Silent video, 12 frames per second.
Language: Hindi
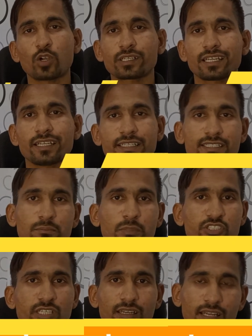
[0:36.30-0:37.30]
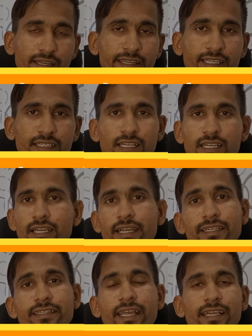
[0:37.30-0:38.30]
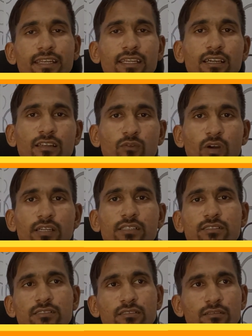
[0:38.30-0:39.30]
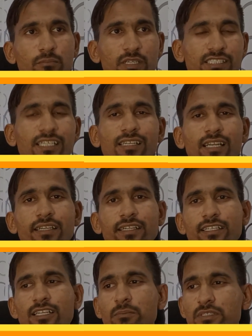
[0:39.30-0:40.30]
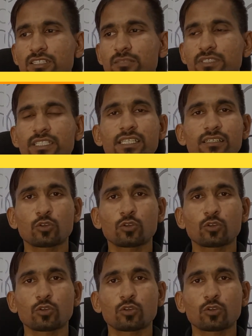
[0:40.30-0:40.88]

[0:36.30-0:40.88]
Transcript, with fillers: वॉट इज़ मशीन लर्निंग इन टेक्निकल वर्ड्स मशीन लर्निंग का मतलब ये कि